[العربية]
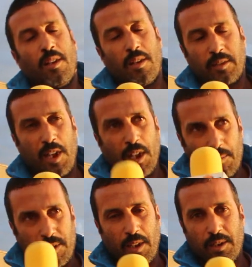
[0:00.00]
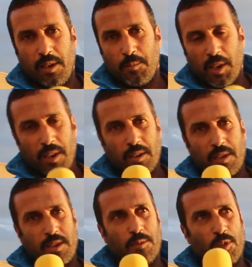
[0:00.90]
الطاقم التقني بقياده
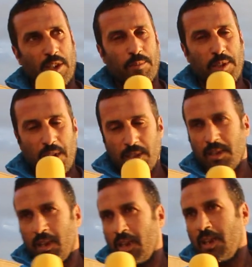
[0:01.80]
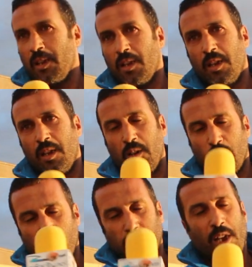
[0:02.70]
السيد مراد بنيس آه،
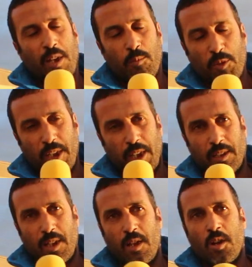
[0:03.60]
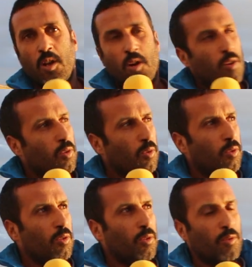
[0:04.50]
والطاقم المساعد له
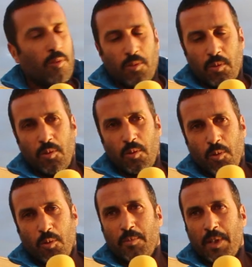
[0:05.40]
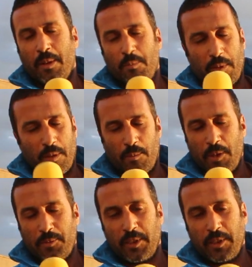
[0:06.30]
وما ما في